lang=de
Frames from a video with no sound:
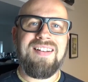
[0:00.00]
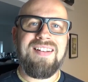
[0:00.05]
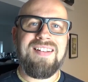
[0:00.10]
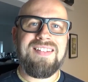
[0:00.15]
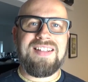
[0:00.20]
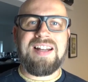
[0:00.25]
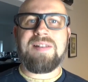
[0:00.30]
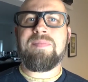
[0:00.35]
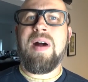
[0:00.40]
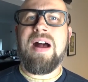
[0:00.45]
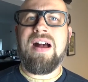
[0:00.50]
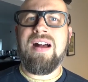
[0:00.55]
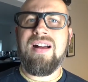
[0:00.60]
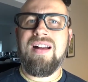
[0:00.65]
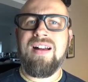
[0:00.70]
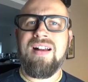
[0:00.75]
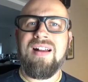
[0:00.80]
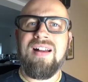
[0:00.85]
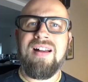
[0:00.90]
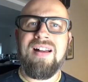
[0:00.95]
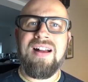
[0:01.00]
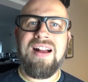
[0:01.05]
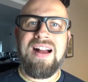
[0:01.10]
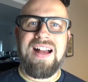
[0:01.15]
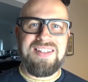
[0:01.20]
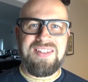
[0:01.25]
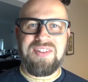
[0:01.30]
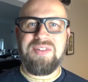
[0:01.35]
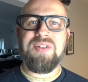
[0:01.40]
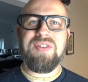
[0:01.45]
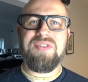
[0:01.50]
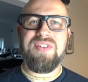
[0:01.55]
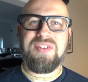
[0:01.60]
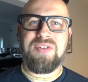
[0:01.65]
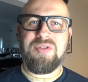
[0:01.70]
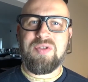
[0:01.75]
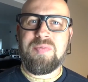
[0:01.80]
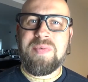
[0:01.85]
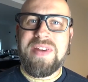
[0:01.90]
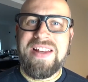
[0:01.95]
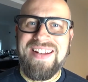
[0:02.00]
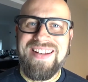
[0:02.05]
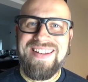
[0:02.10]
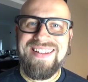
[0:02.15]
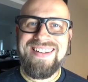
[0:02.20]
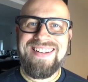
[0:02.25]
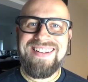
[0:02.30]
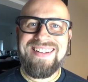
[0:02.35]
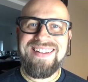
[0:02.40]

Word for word: Sag mal, hast du Lust, was zu spielen?